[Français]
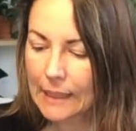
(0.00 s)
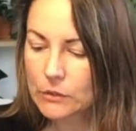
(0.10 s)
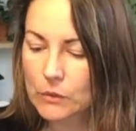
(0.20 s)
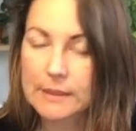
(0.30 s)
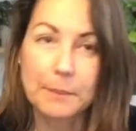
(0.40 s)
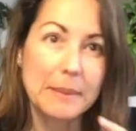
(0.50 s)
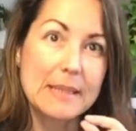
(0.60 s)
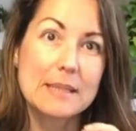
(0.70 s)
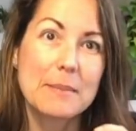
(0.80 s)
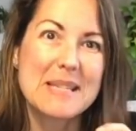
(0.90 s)
Donc, ces
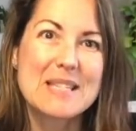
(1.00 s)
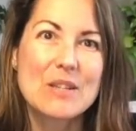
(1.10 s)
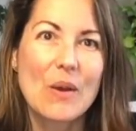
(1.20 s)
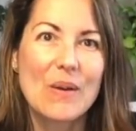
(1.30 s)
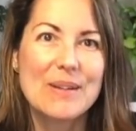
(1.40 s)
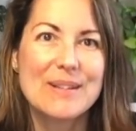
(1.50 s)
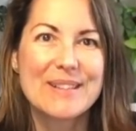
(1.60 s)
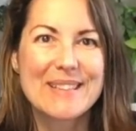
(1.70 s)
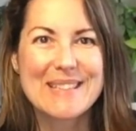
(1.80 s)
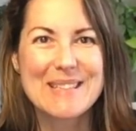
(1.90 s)
petites
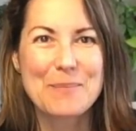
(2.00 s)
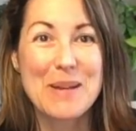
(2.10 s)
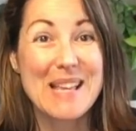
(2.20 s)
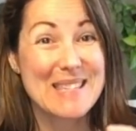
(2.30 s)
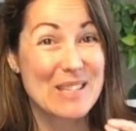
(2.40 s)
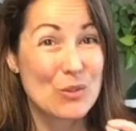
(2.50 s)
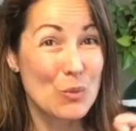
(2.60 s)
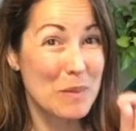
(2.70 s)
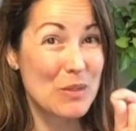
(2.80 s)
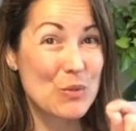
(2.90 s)
bestioles qui se déplacent, c'est tout
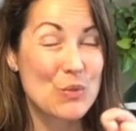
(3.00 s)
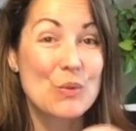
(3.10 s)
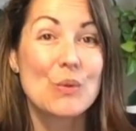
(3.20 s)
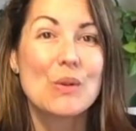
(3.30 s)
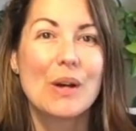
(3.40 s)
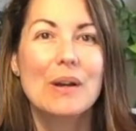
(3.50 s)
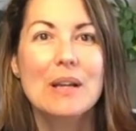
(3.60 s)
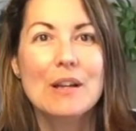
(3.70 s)
minuscule